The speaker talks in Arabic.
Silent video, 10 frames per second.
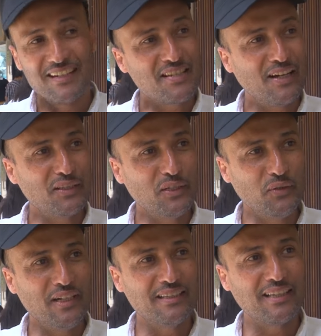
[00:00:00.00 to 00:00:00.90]
سالته
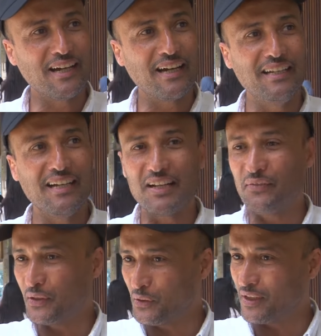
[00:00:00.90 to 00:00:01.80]
وين انت قال لي انا
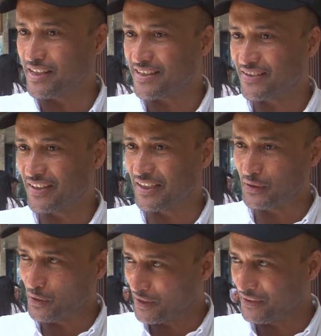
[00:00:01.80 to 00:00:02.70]
في تونس
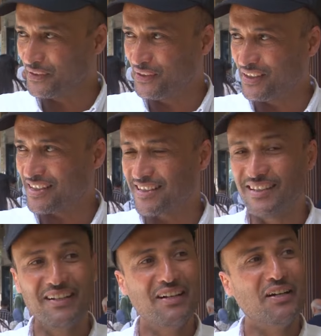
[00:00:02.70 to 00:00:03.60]
فقلت له كيف تونس
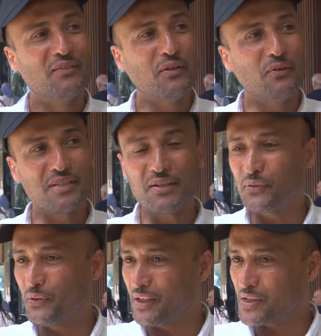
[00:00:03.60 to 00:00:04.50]
فوصف
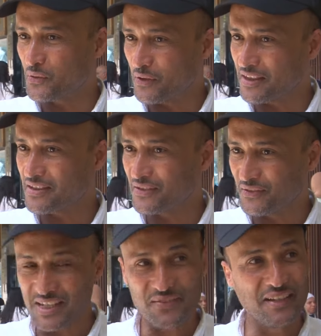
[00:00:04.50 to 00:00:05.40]
تونس وصف,
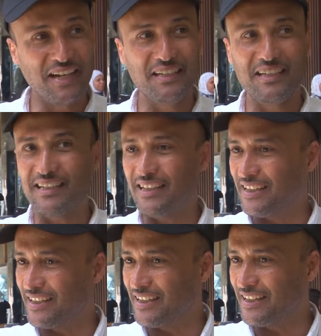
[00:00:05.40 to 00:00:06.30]
وصف يعني
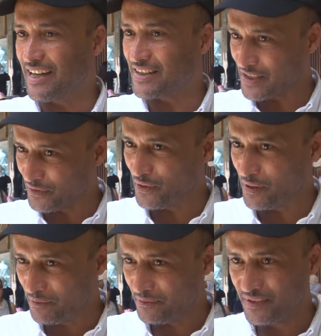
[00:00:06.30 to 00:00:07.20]
آه،
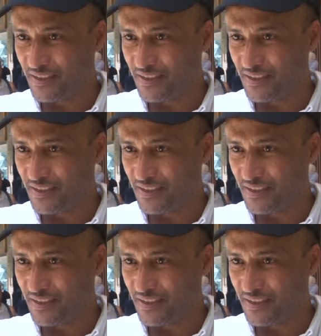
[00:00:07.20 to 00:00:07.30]
أنصفهم